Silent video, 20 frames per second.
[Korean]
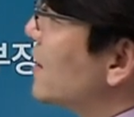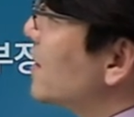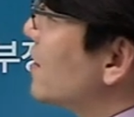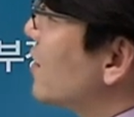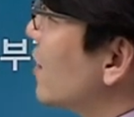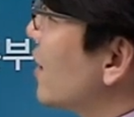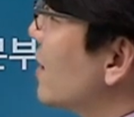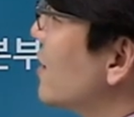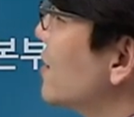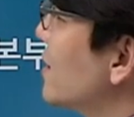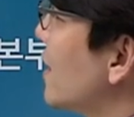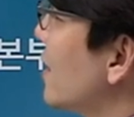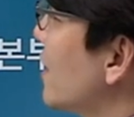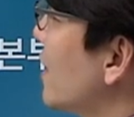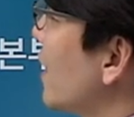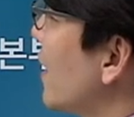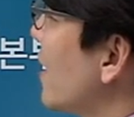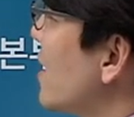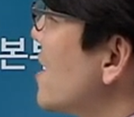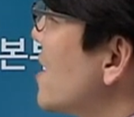지정하는
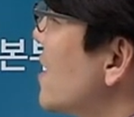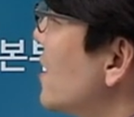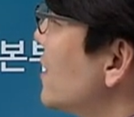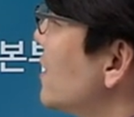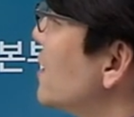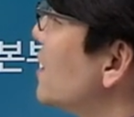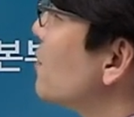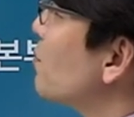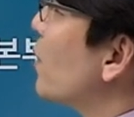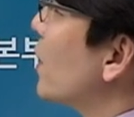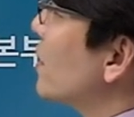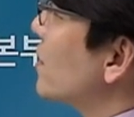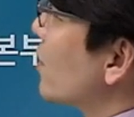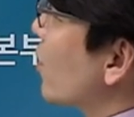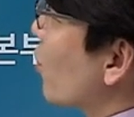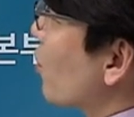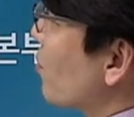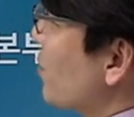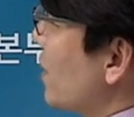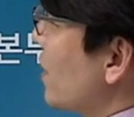자에게 지급하는
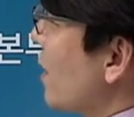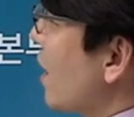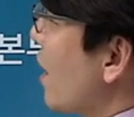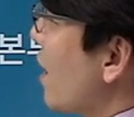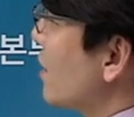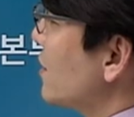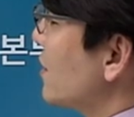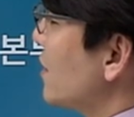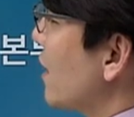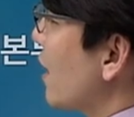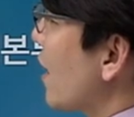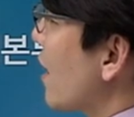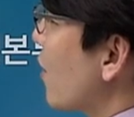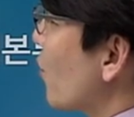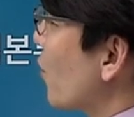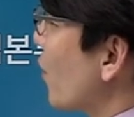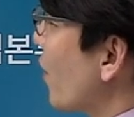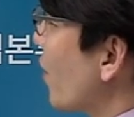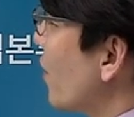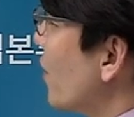경비가 이제
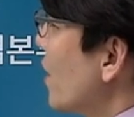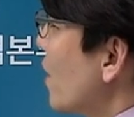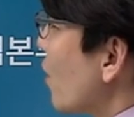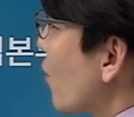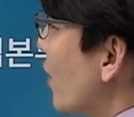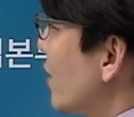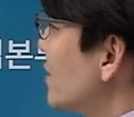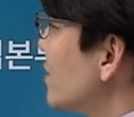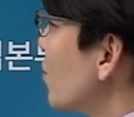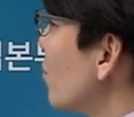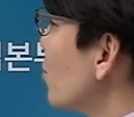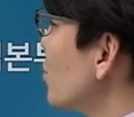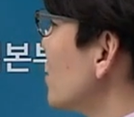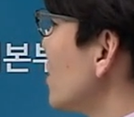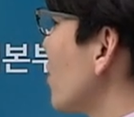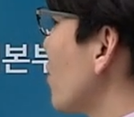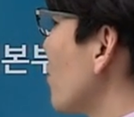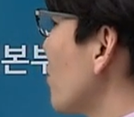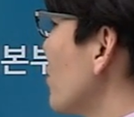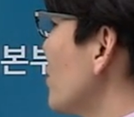나가고요. 관서
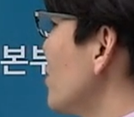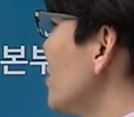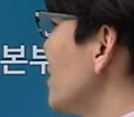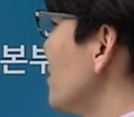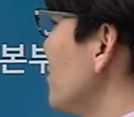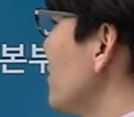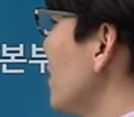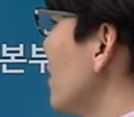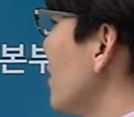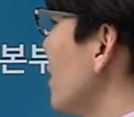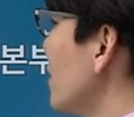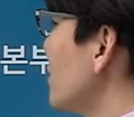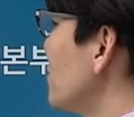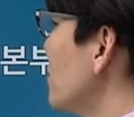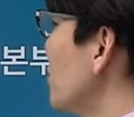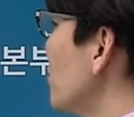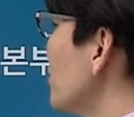모집 경비도 있습니다. 예금을